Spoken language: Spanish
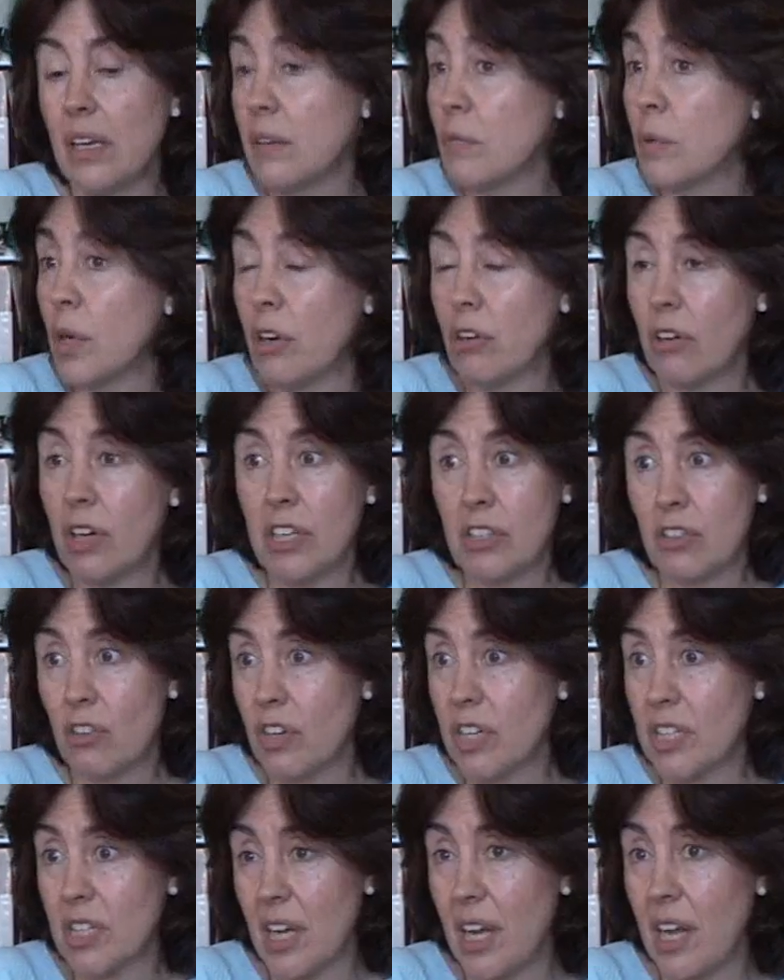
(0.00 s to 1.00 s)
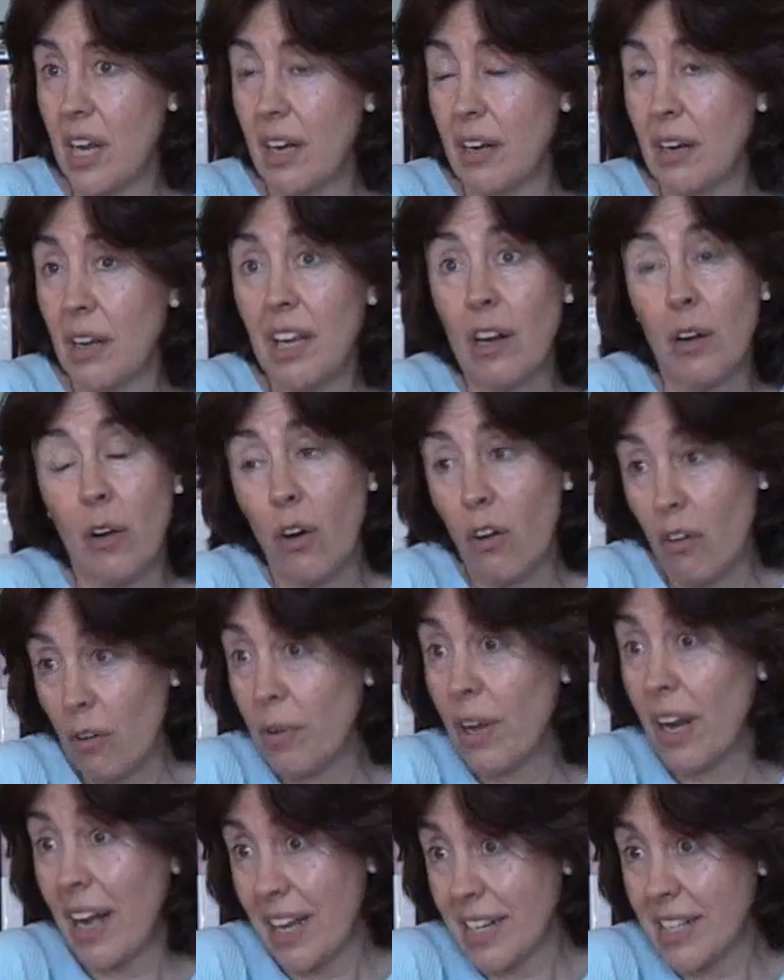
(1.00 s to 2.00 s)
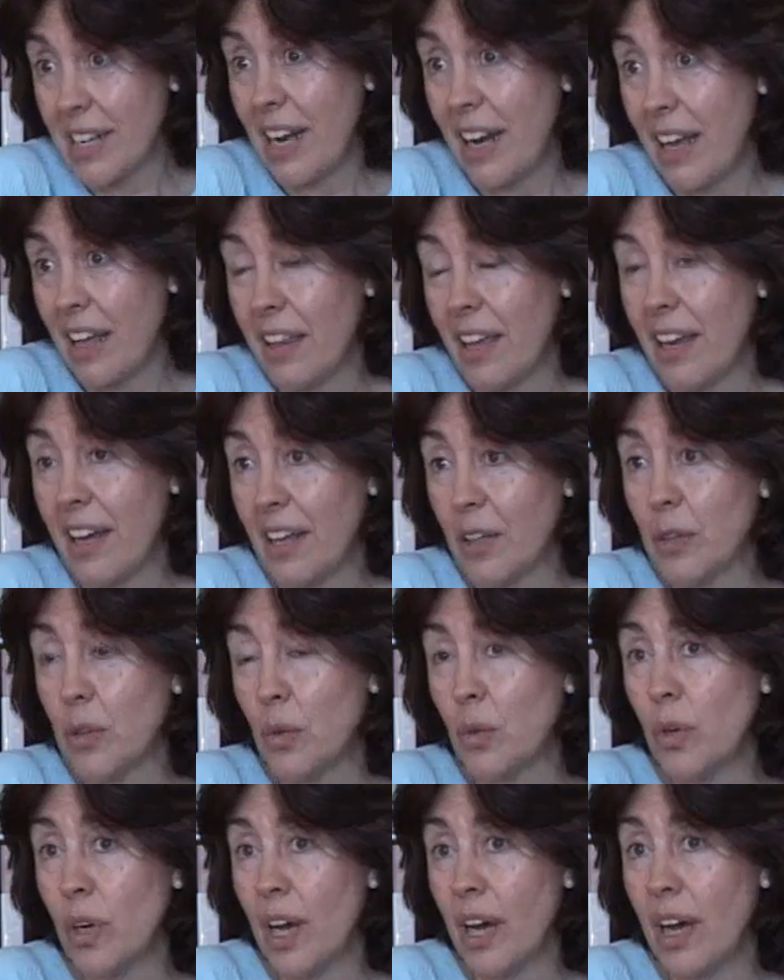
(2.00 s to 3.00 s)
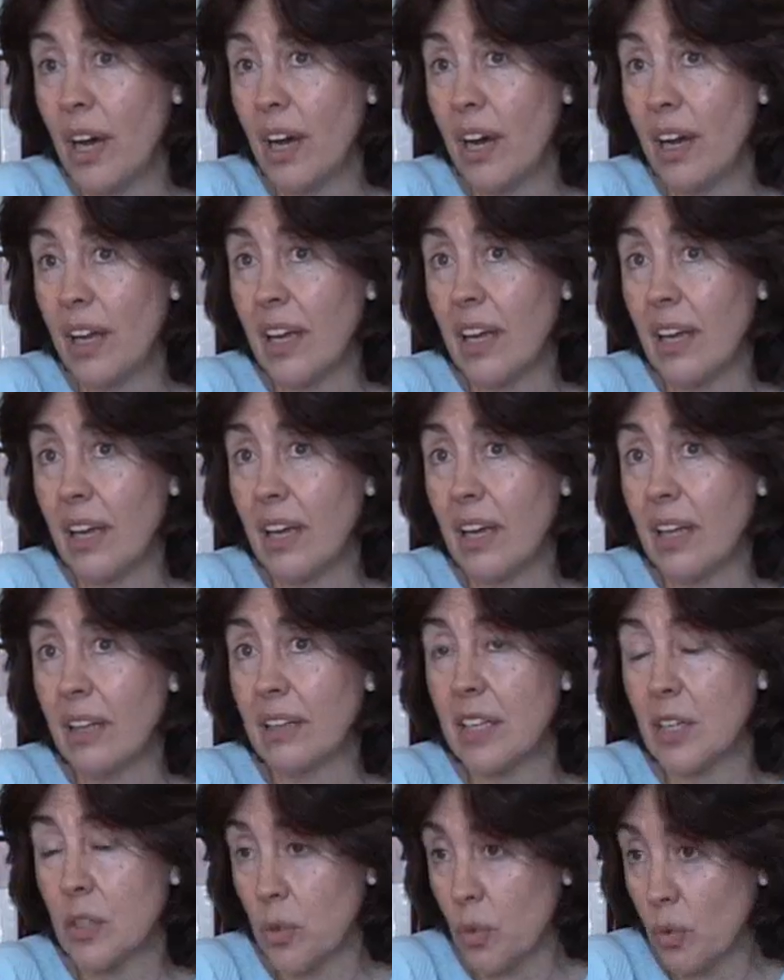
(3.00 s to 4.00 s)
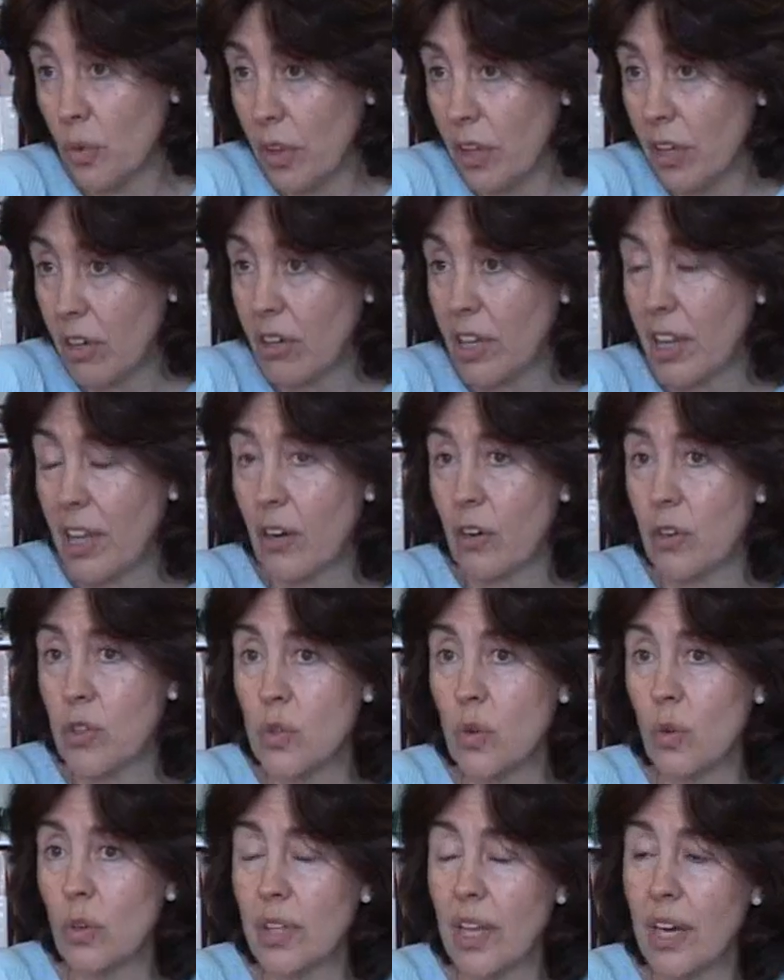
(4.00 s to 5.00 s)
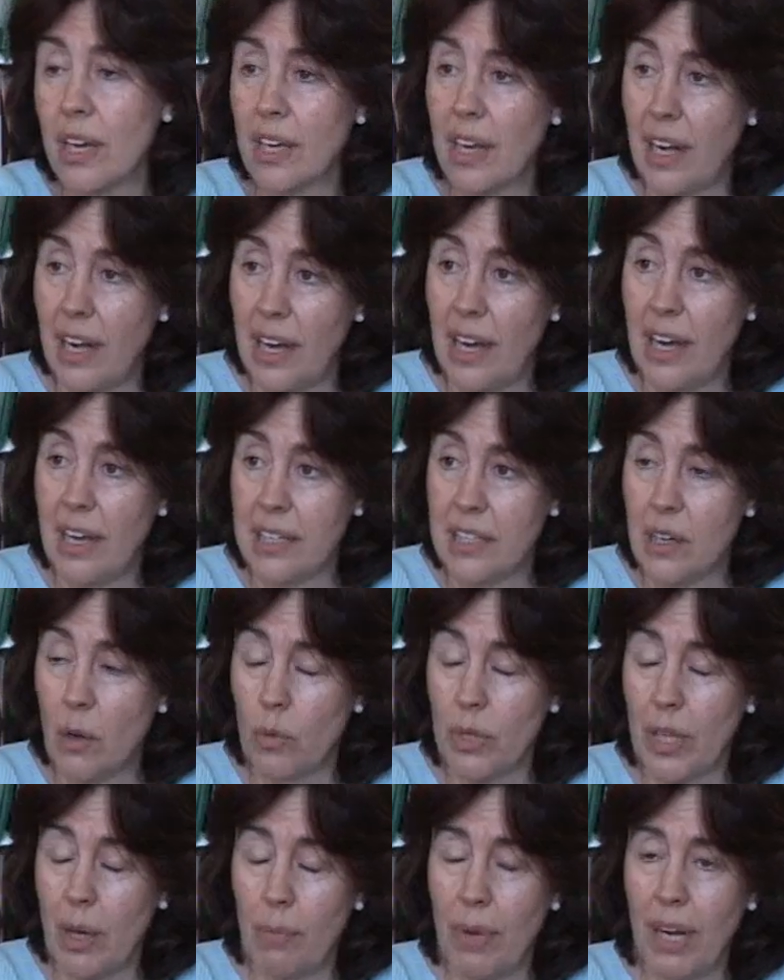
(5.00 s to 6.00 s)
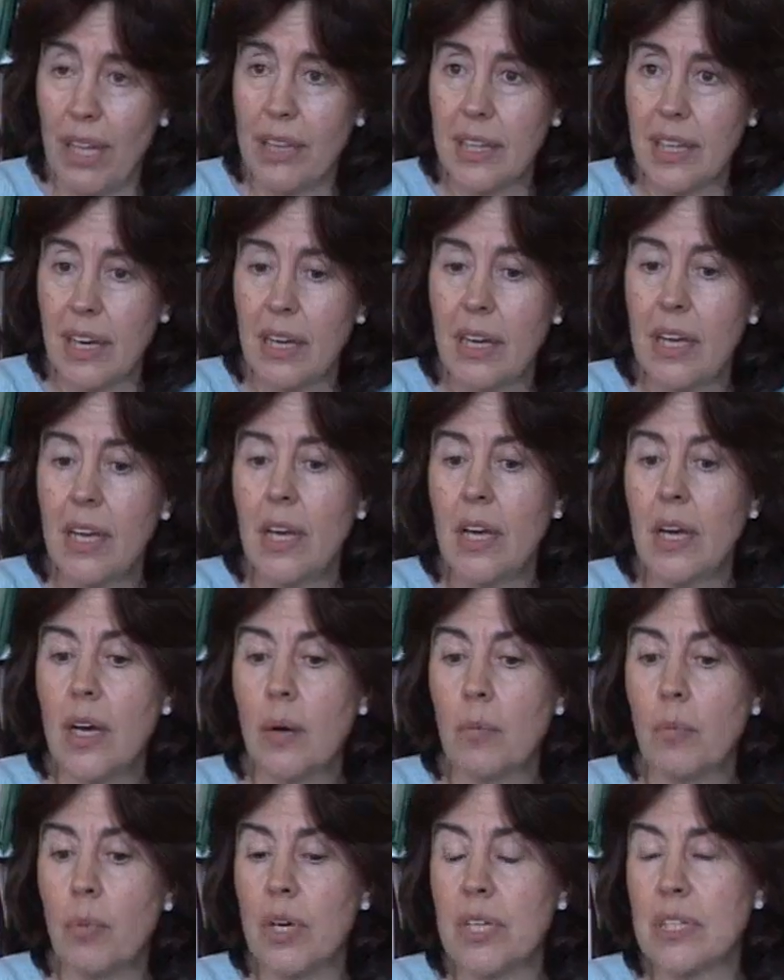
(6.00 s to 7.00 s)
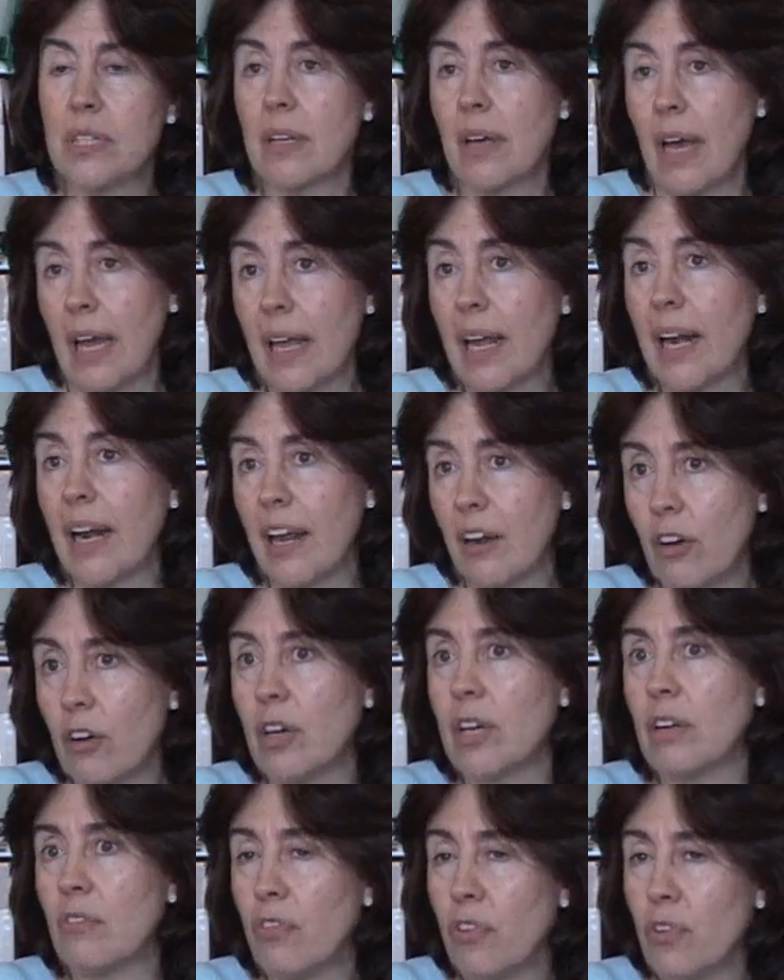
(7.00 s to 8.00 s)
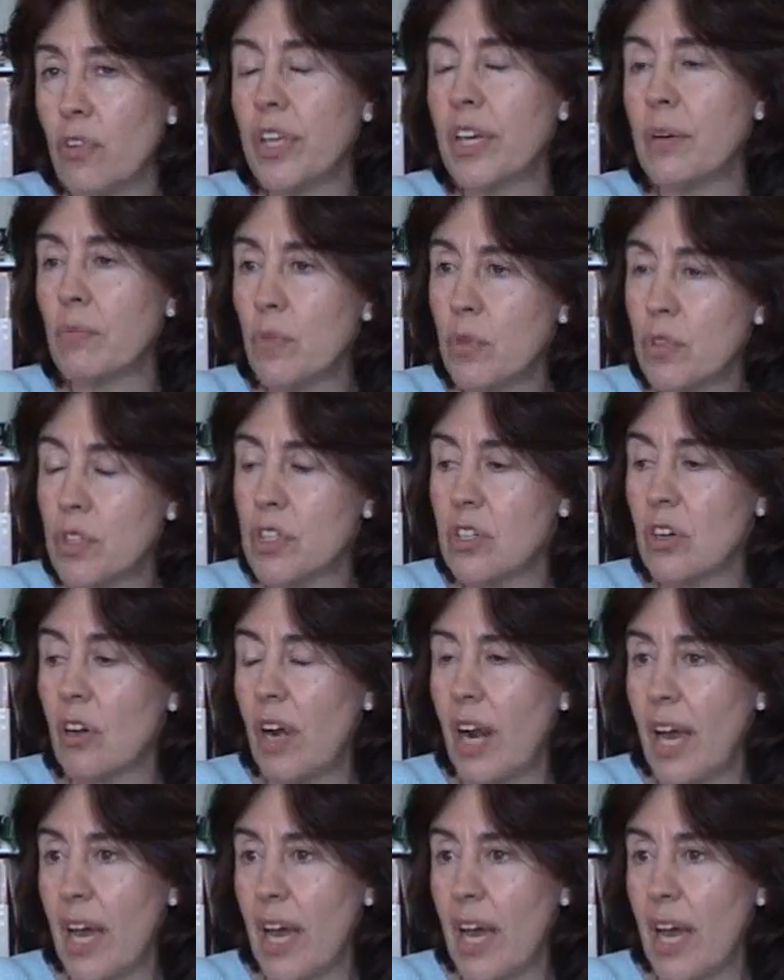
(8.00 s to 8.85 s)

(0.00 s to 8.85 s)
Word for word: Y bueno, eso es en. Y luego la sala de lectura y de estudio y de consulta, que es la segunda planta pues ahí, claro, influye mucho